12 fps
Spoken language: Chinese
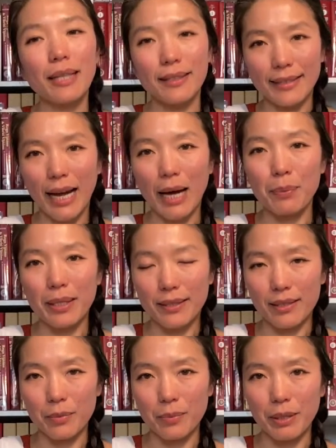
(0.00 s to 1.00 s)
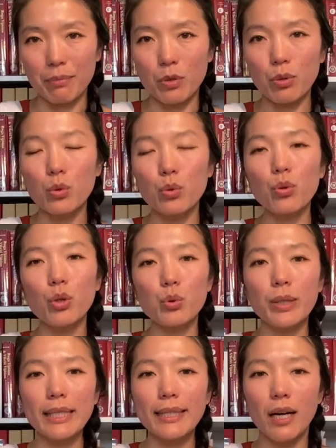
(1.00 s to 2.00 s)
材的差别在这边，所以如果
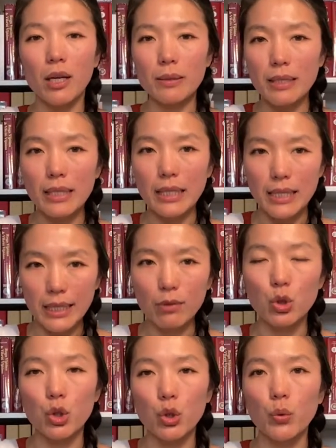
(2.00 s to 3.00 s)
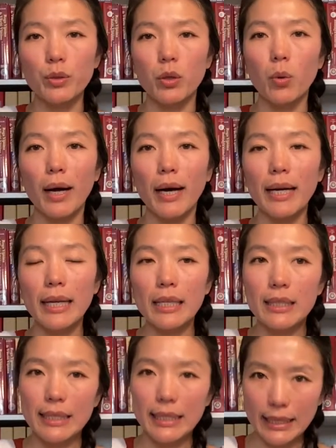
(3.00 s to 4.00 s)
说你想要自己进修的话，
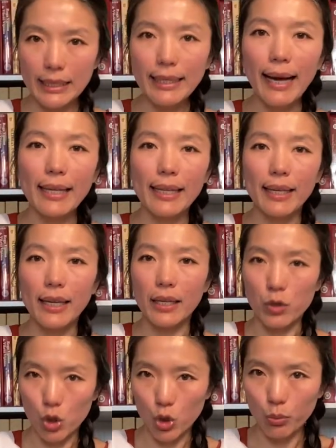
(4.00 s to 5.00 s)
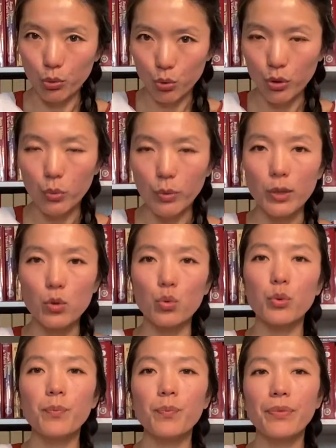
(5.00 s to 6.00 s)
食材你可以以食谱书的为
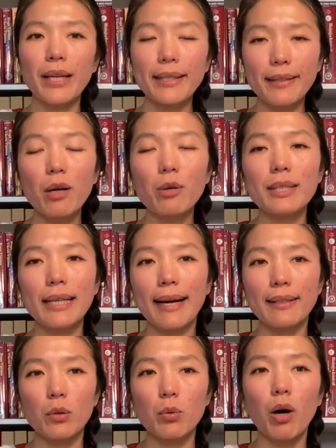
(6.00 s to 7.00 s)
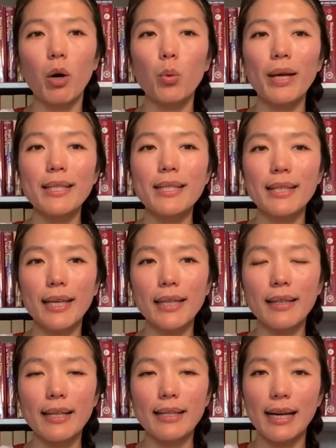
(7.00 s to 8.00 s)
主。那药材的话，我会建
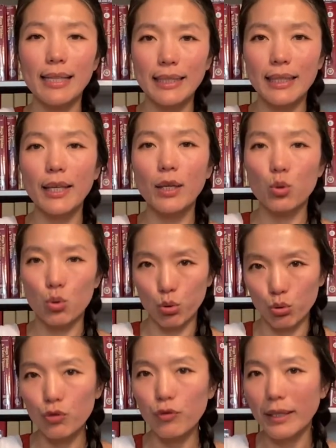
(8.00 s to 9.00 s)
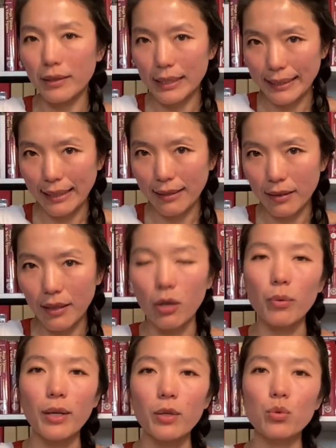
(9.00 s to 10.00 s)
议大家先以厨房的香
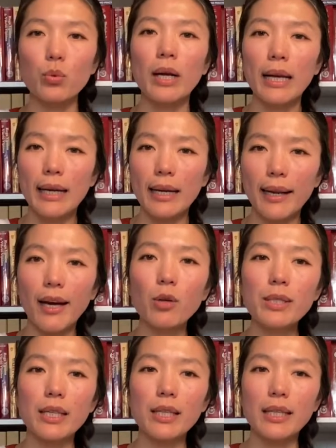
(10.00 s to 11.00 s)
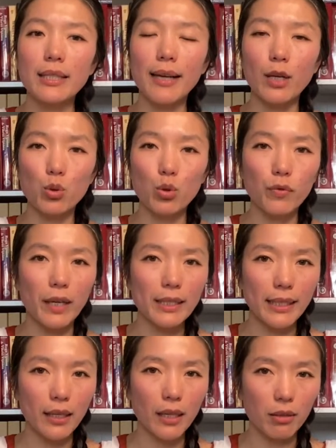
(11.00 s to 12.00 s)
料为主，了解你家厨房
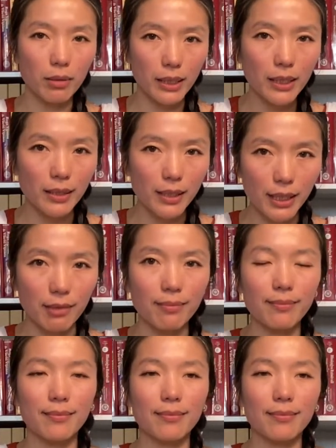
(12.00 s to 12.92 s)
香料的特性